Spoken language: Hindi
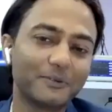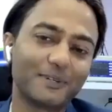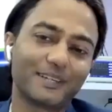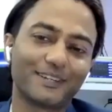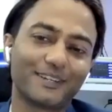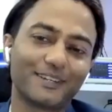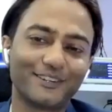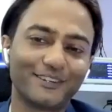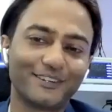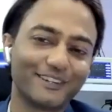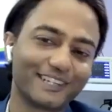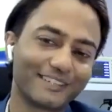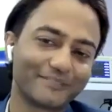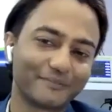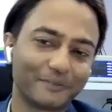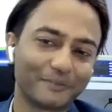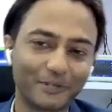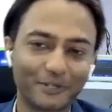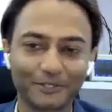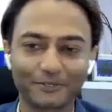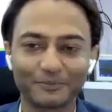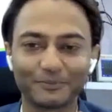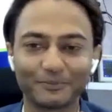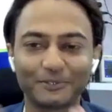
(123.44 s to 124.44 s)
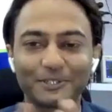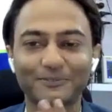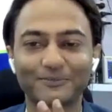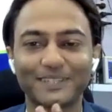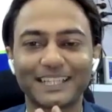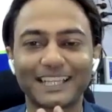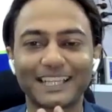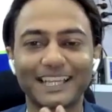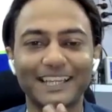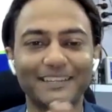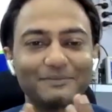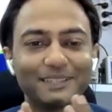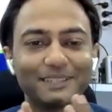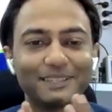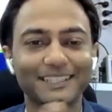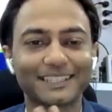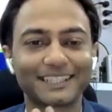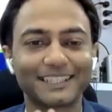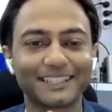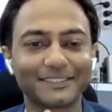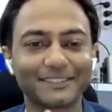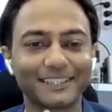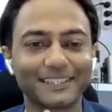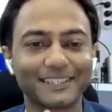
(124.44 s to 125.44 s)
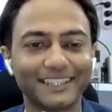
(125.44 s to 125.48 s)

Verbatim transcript: हैं बहुत बहुत बधाई फिर से